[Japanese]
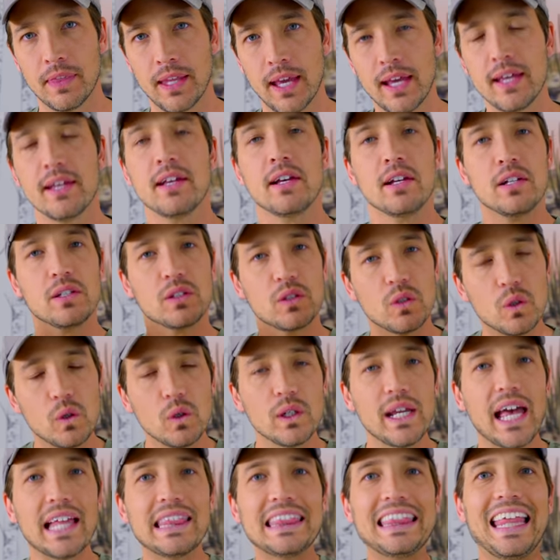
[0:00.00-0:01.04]
ね。
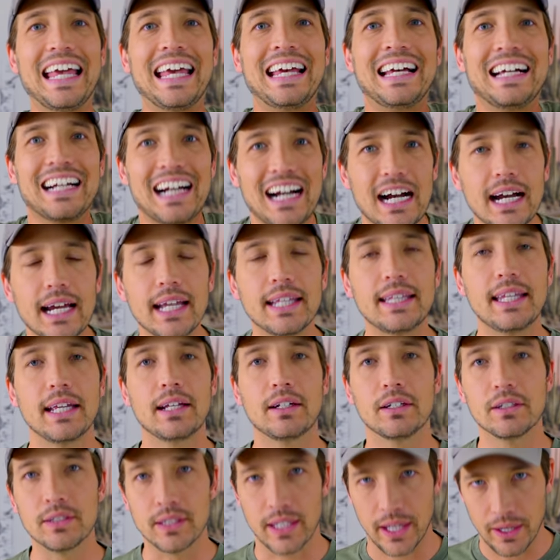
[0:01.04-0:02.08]
そうやって変えてい
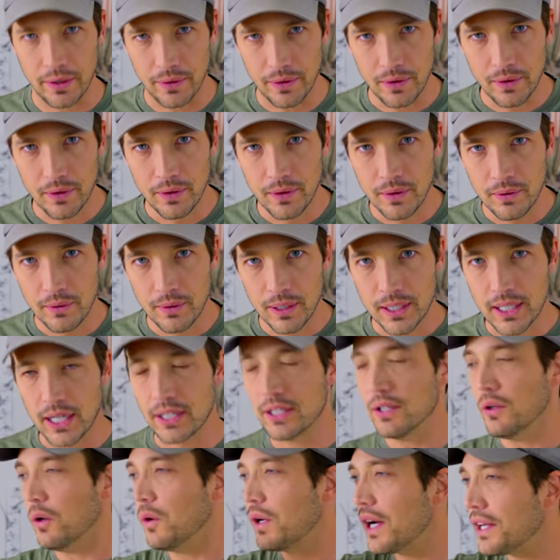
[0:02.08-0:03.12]
くんだよ。わか
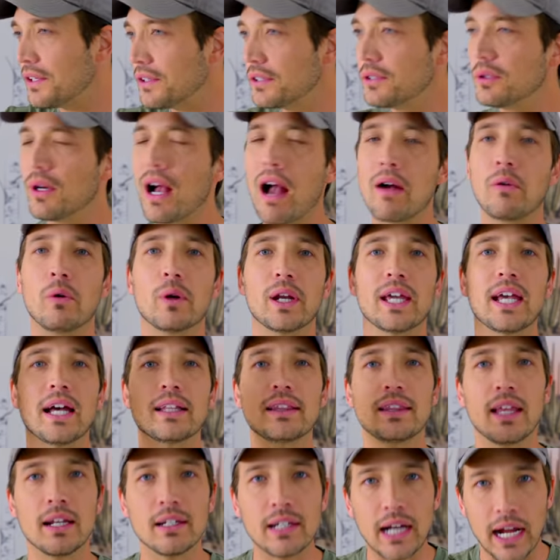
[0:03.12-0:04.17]
るよ。他の人がこれ
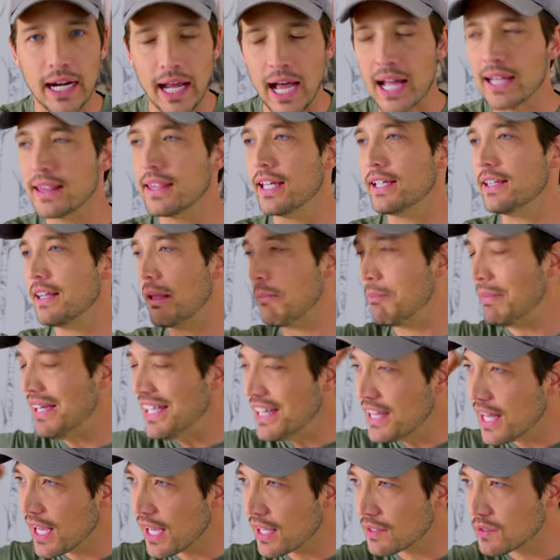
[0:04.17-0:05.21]
やってるからって言って、み
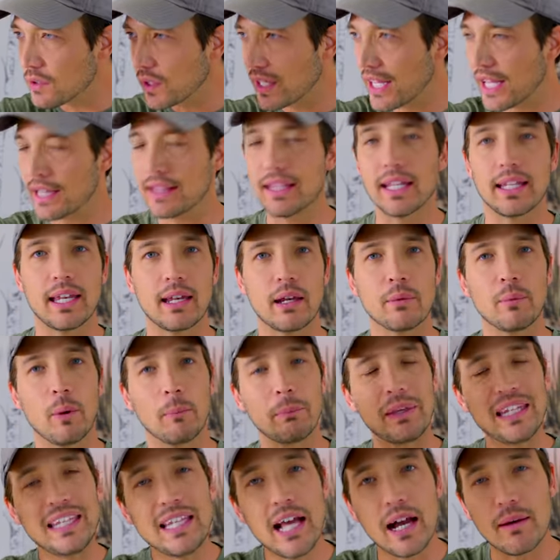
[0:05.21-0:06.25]
んながそれやってて、でも
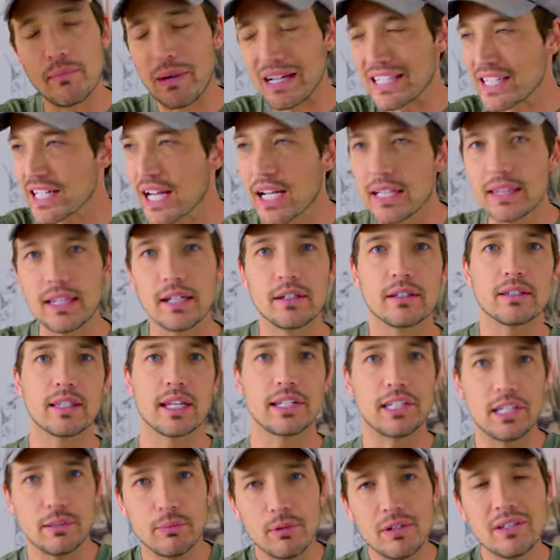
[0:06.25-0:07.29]
みんなが間違ってるって
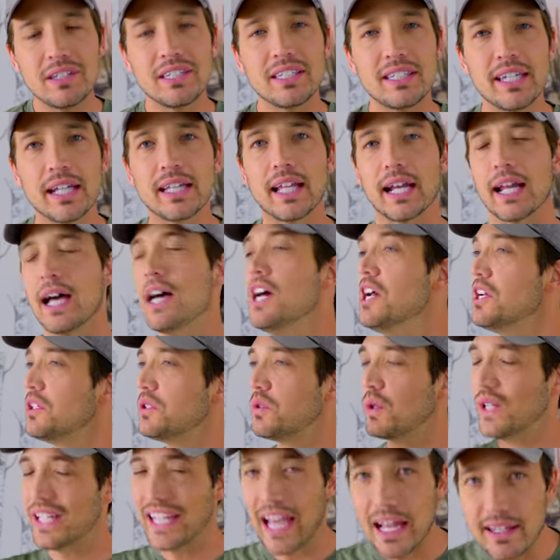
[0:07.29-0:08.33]
自分知ってたら、
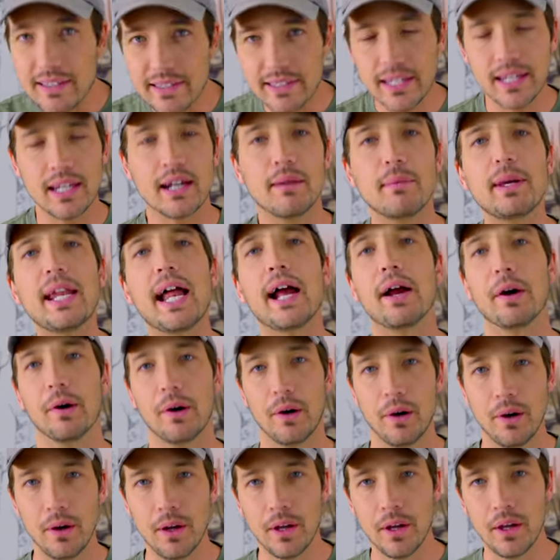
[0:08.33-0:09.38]
それやっちゃダメだ
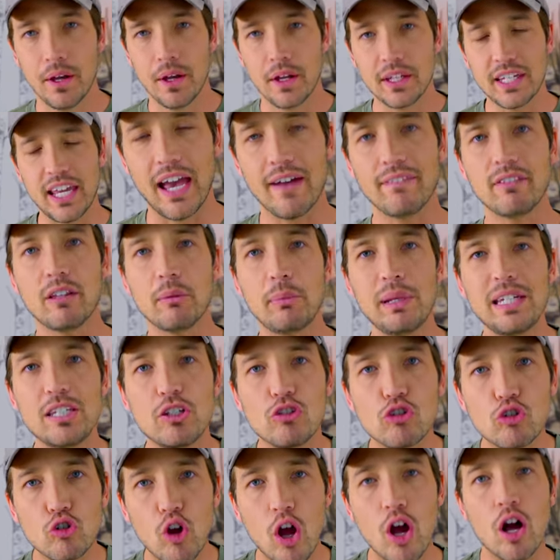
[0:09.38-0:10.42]
よ。You have to be
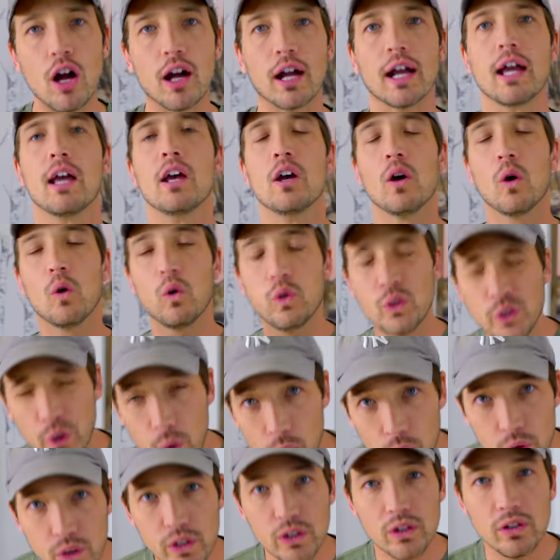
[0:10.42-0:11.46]
strong.
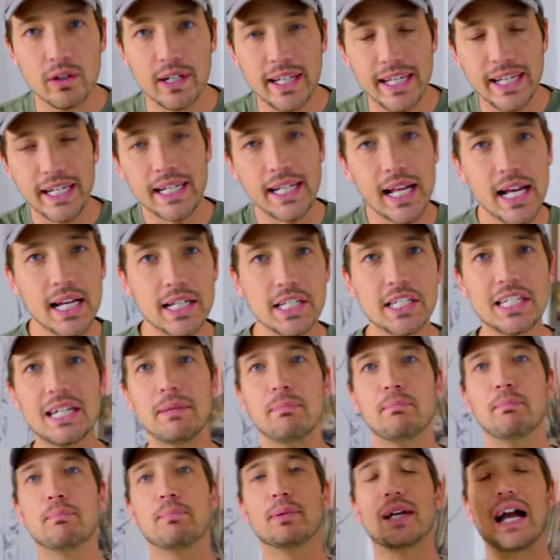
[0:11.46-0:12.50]
そういう
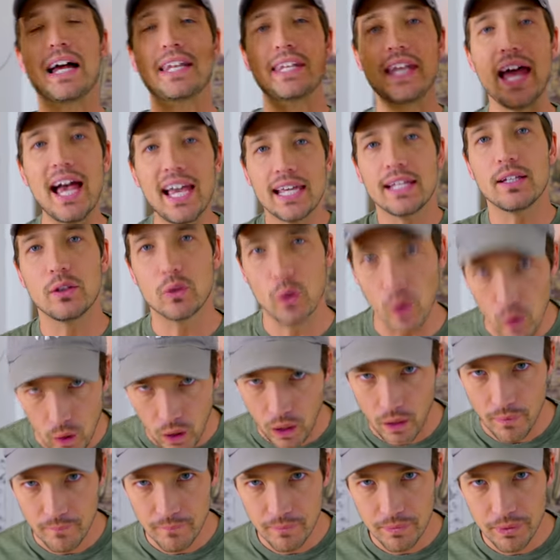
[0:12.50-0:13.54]
リーダーシップがない
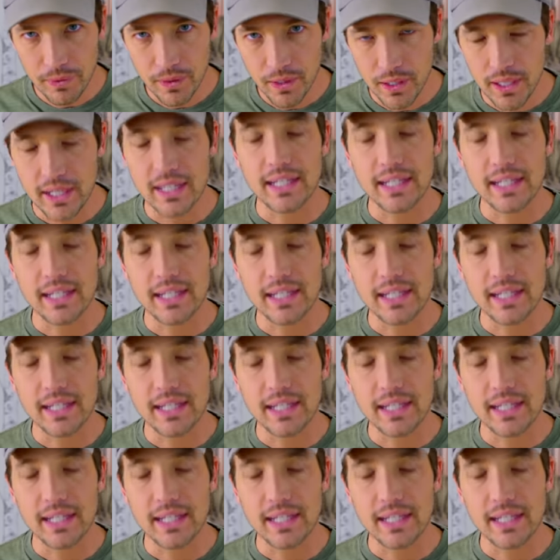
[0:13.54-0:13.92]
と